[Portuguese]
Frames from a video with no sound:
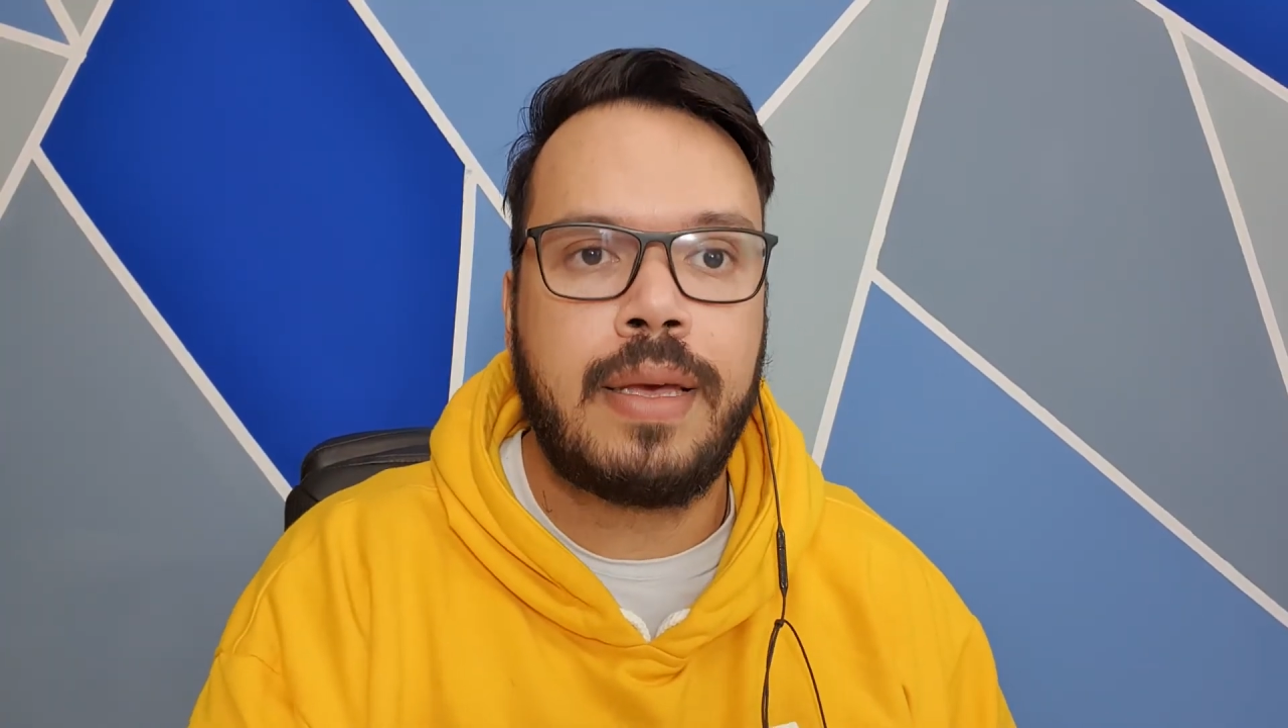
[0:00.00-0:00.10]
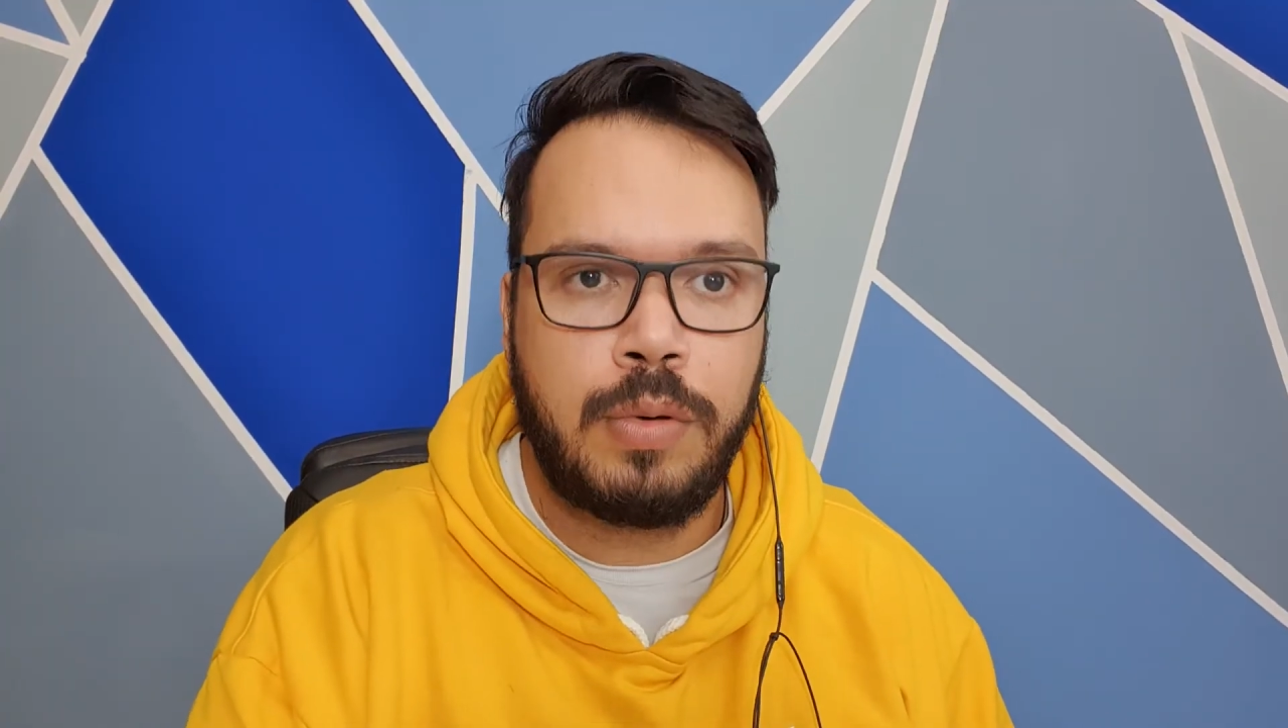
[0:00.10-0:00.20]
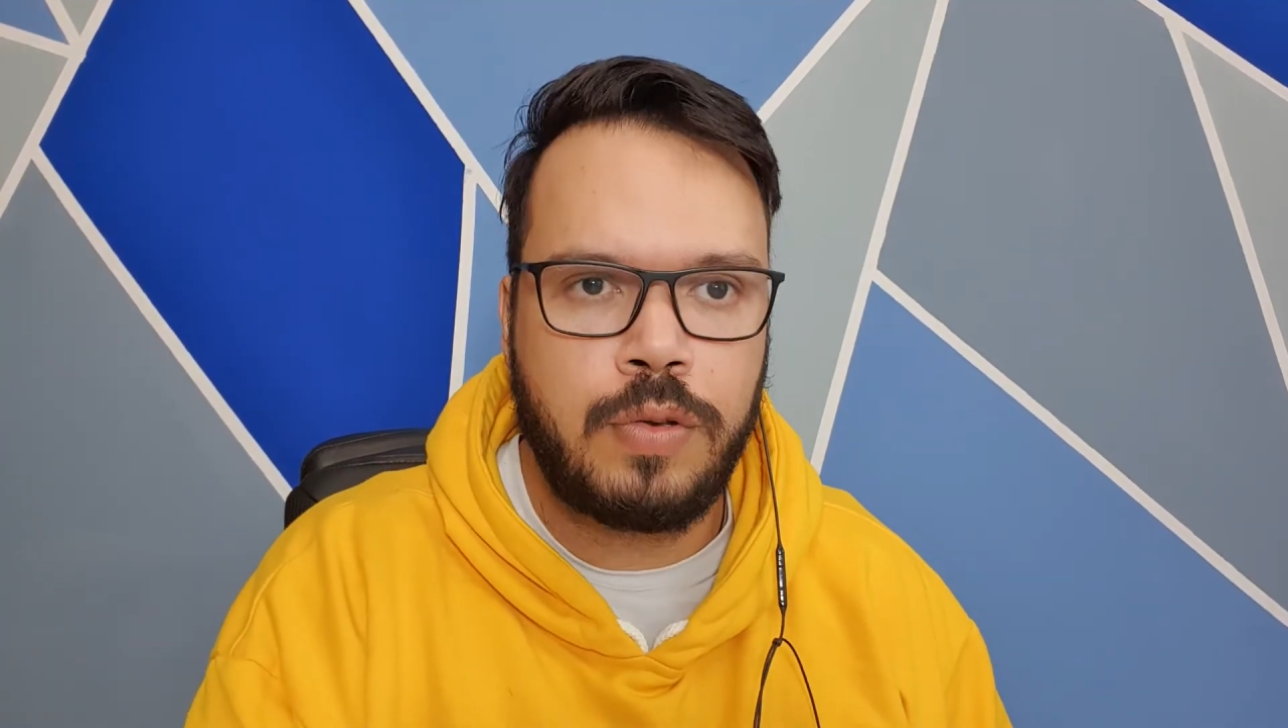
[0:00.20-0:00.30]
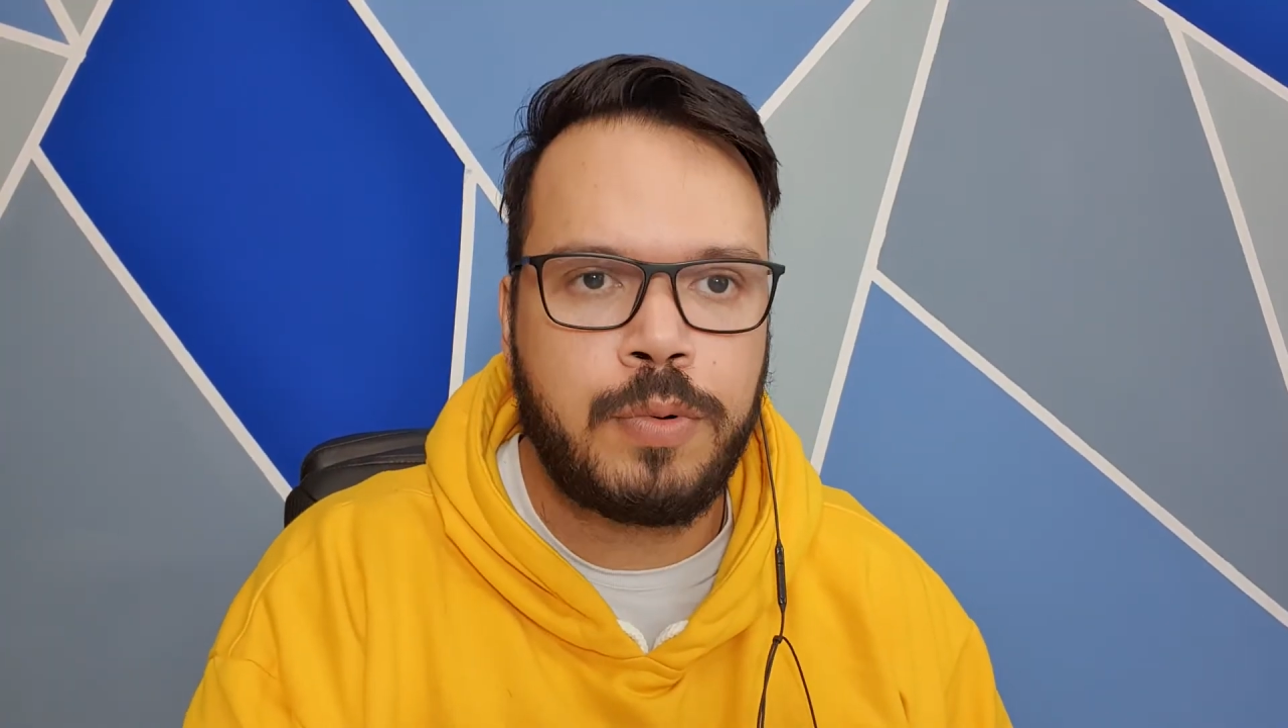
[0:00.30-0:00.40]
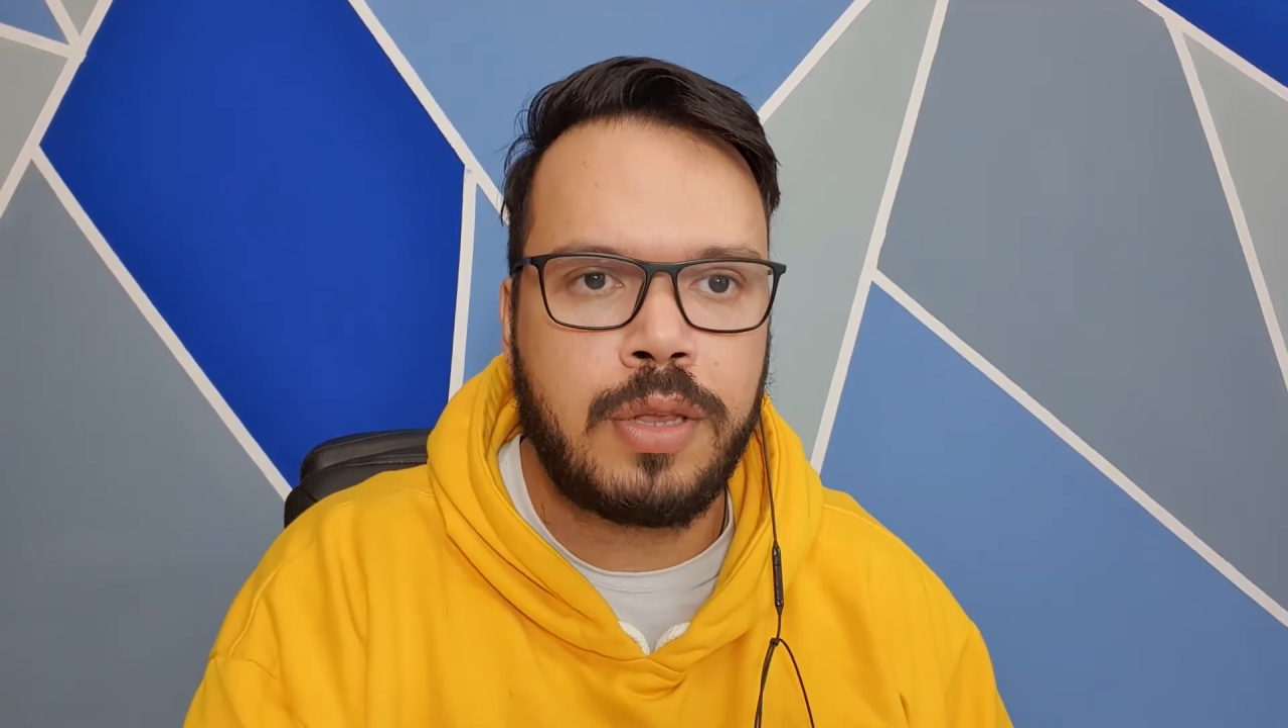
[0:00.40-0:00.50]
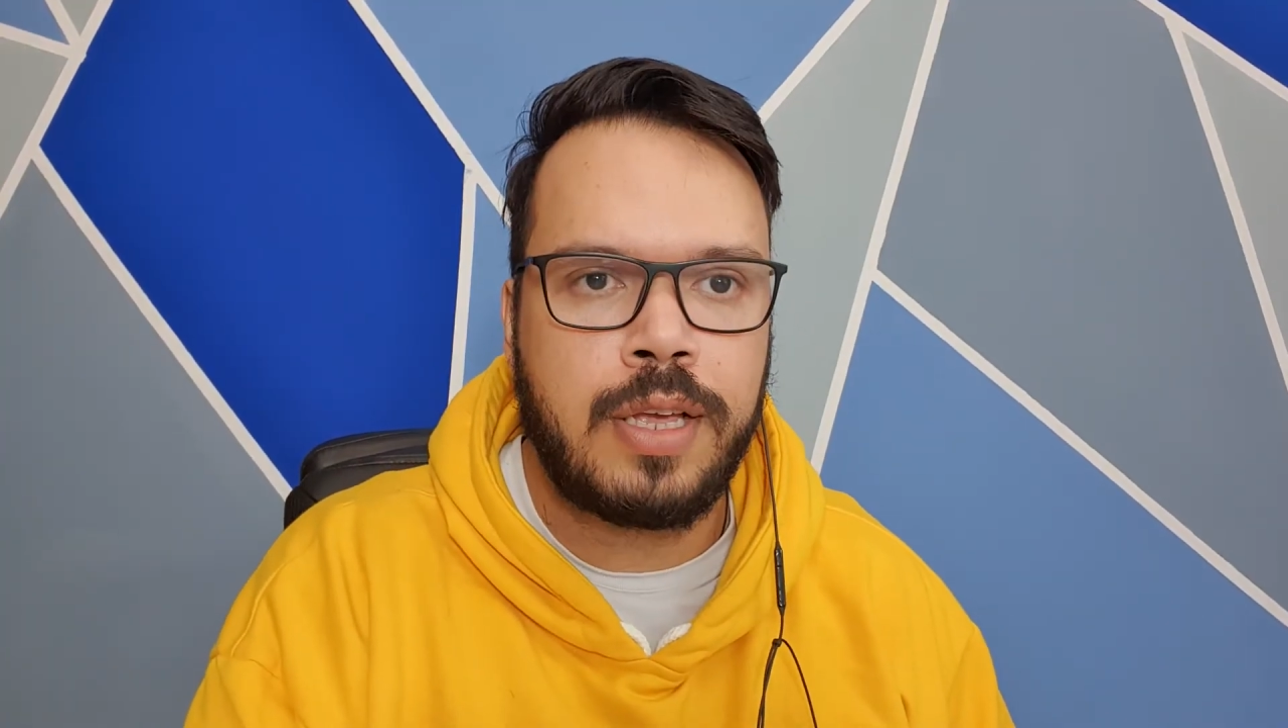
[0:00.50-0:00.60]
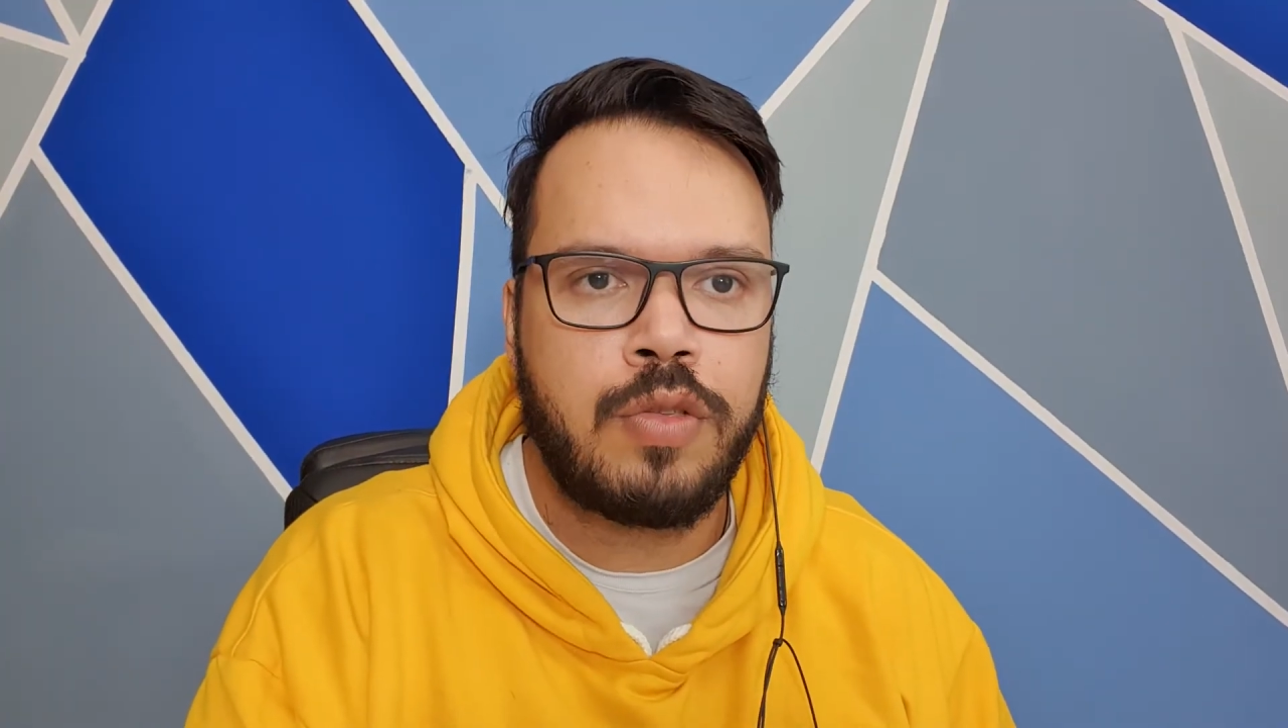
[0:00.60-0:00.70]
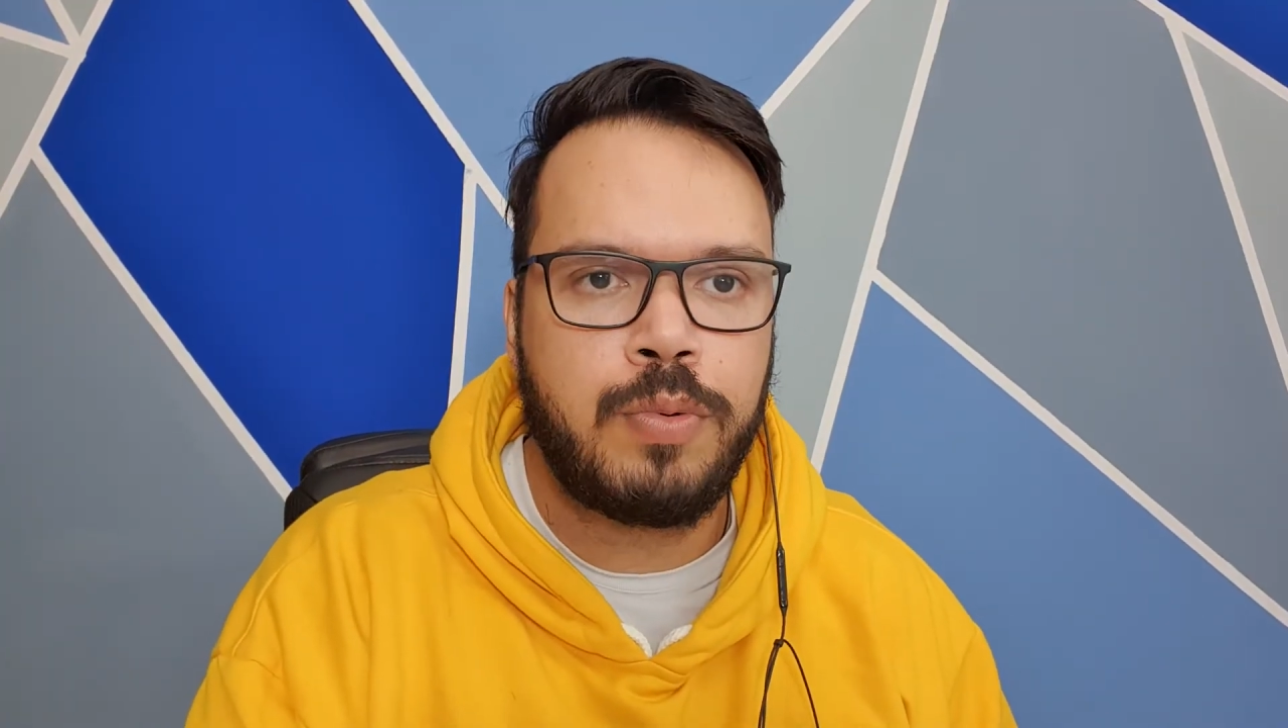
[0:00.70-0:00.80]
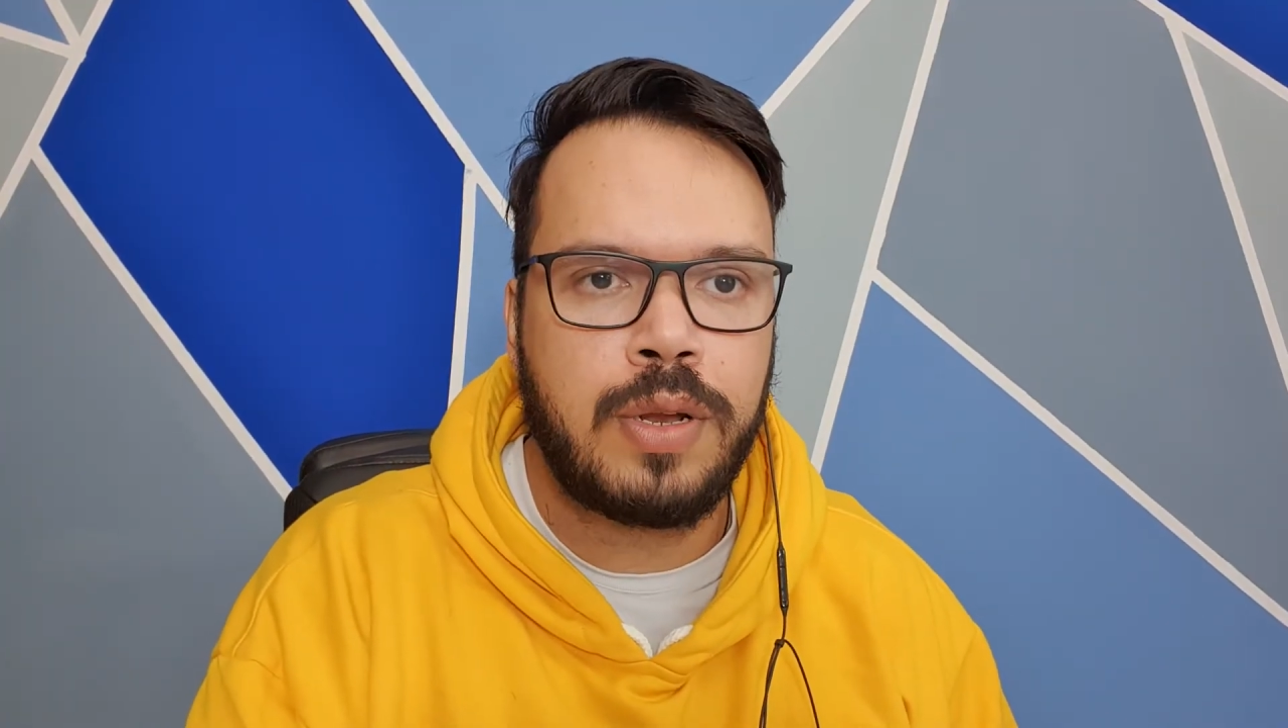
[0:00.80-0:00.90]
que é muito importante para o